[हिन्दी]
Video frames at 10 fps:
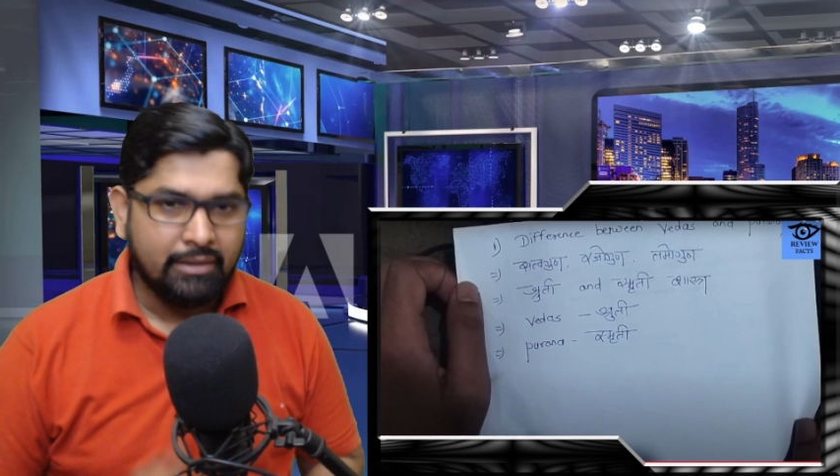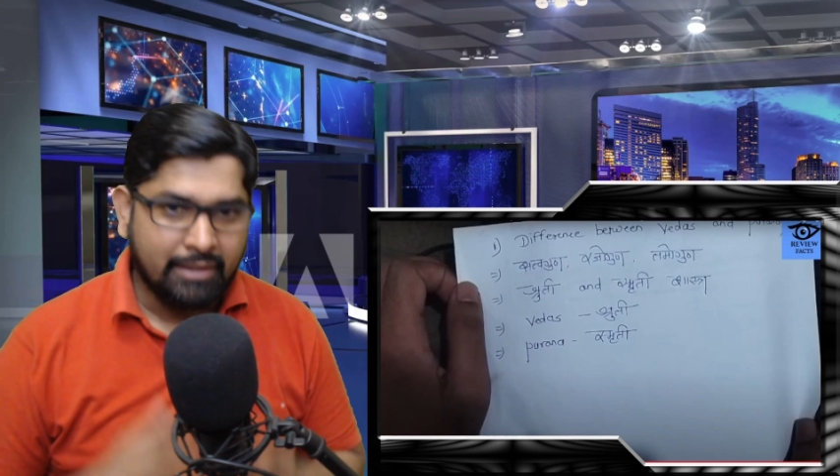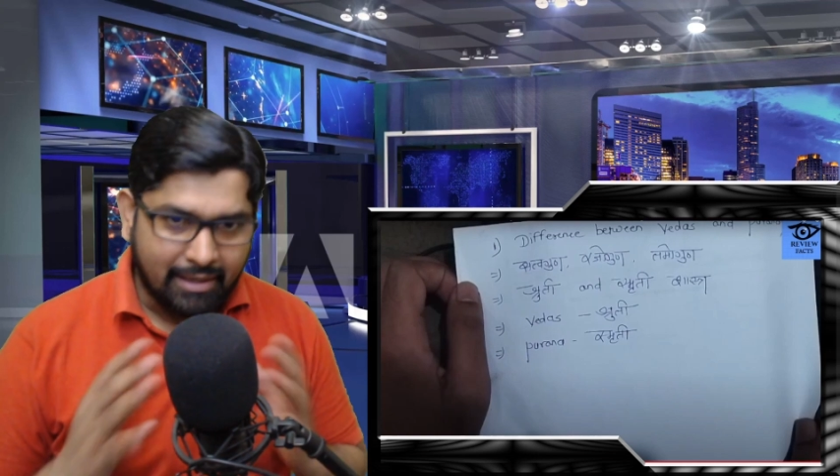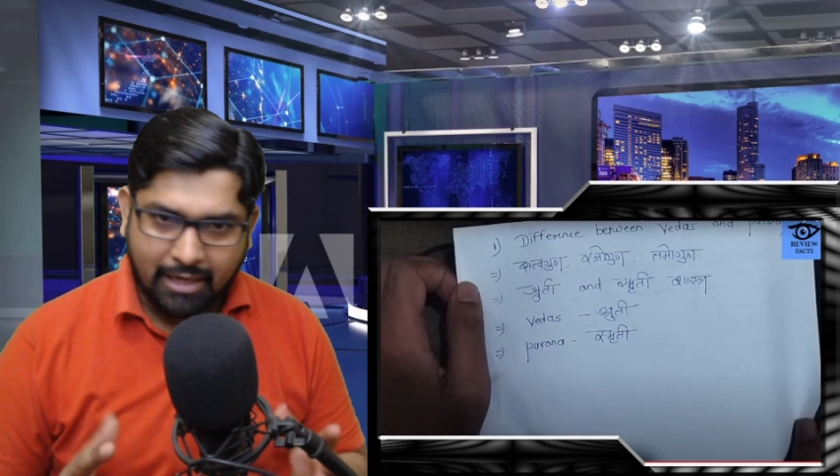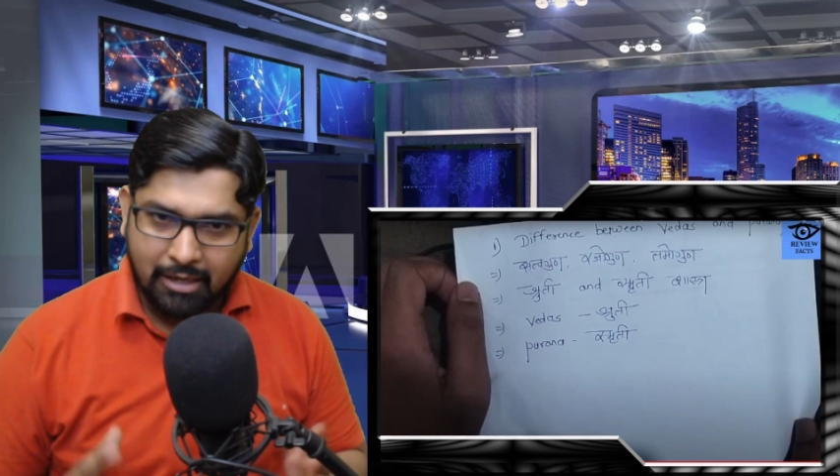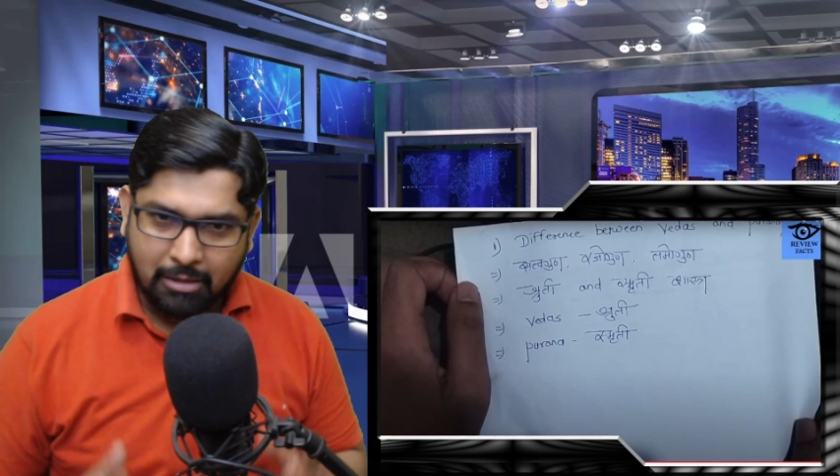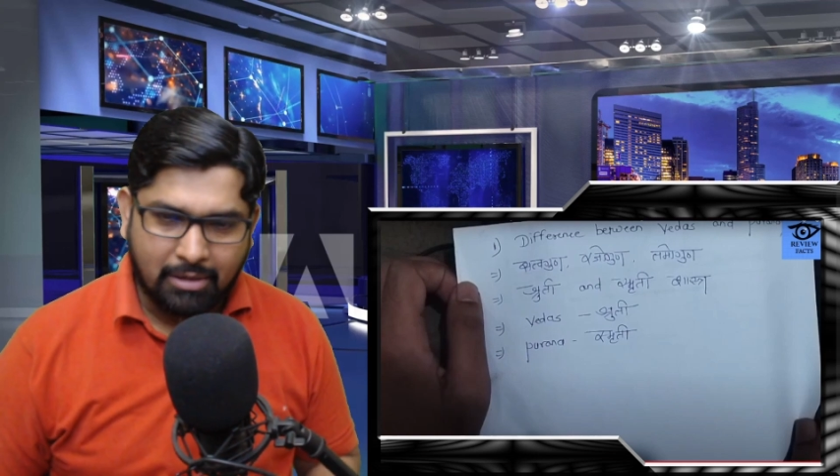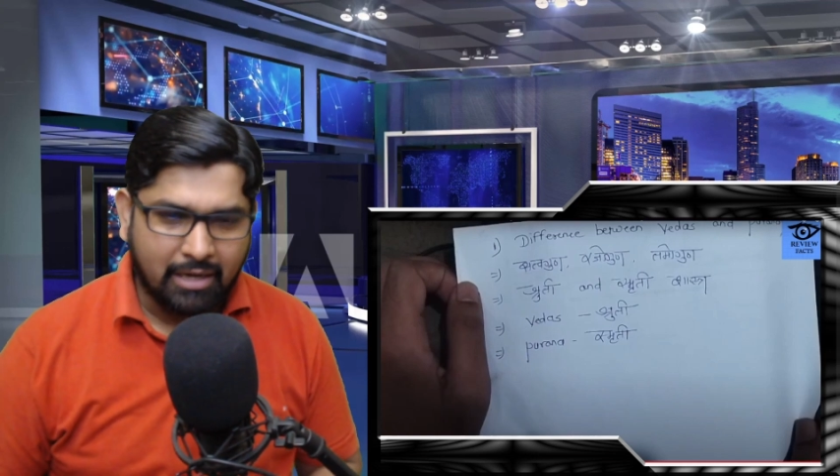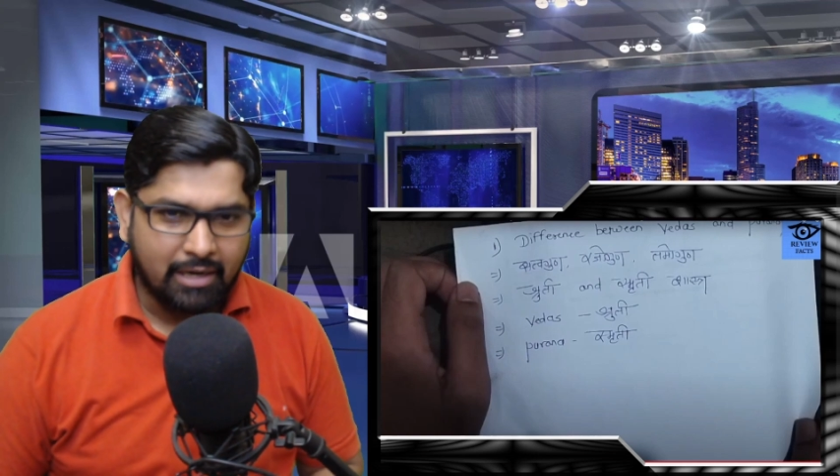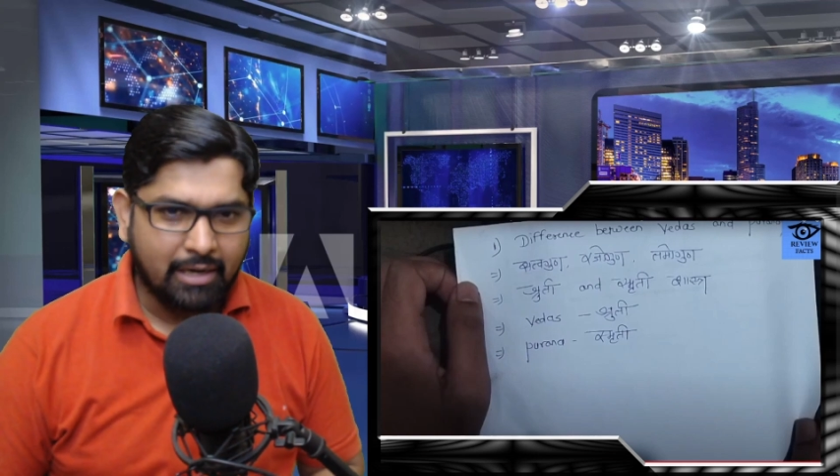डरना
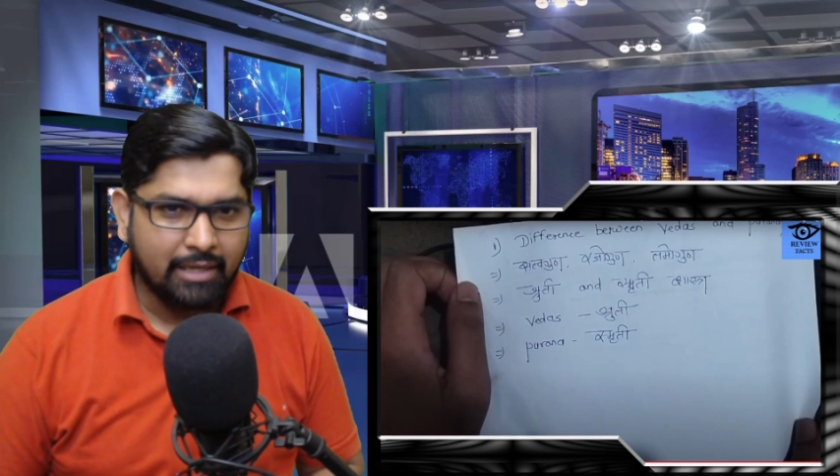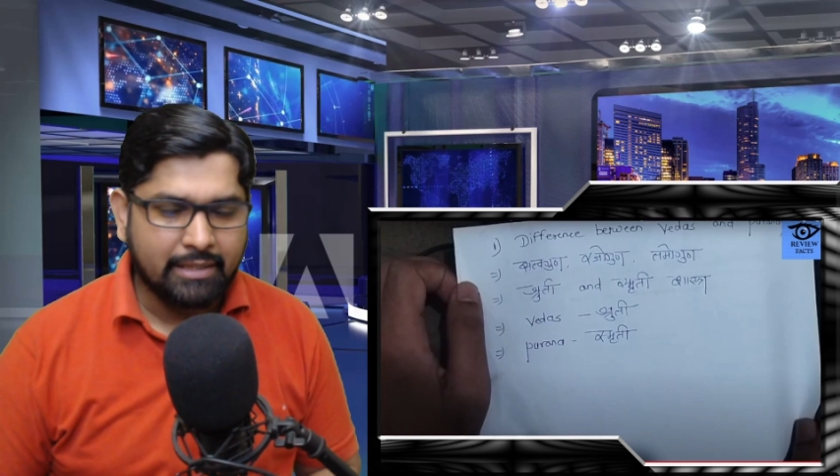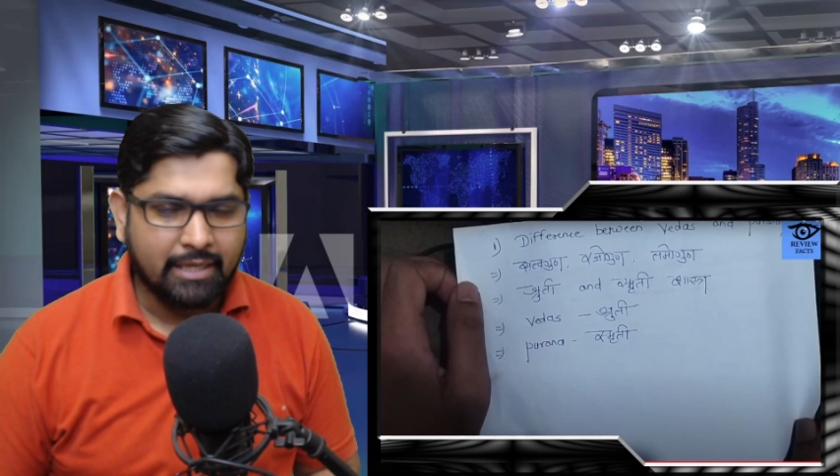घबराना नहीं